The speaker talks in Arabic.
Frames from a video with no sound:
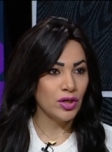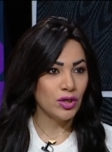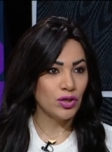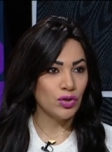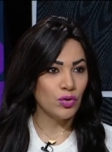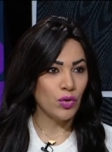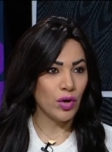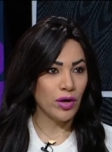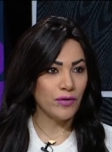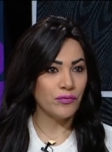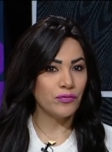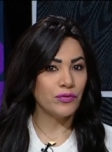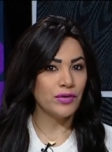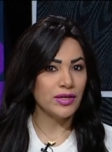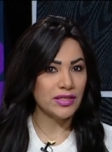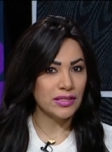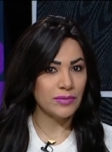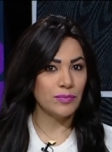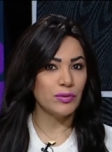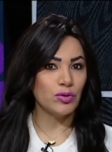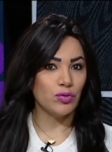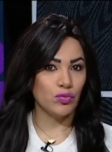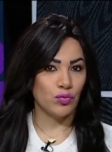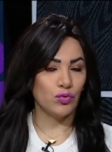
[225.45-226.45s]
يقف
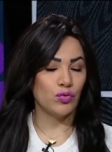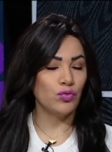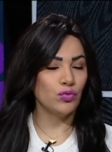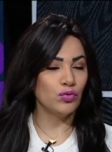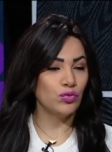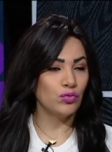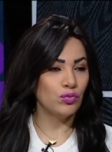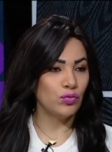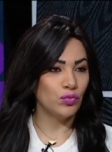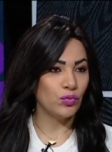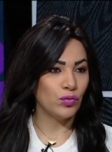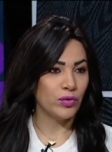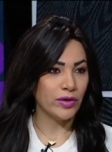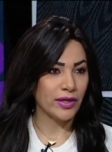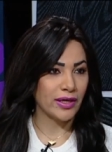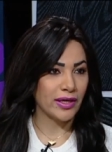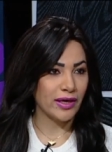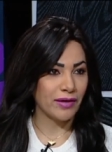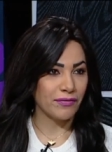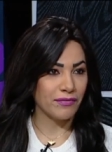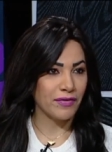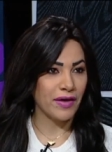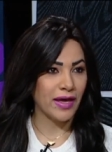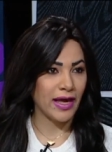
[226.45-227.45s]
ويثبت وجود
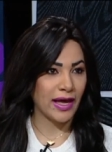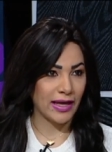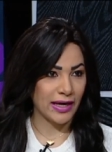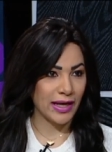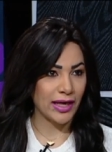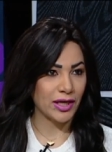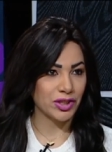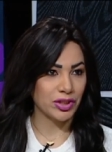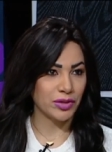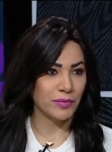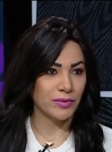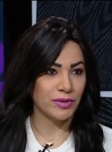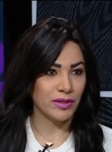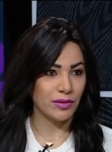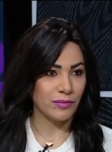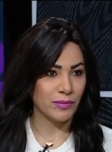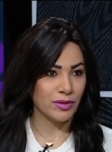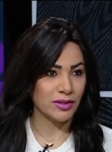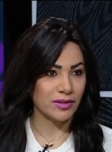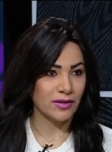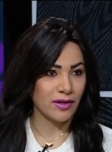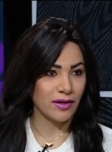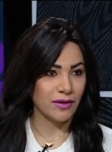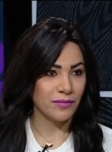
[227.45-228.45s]
وكفاءه على خشبه
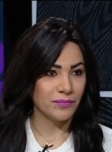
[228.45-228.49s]
المسرح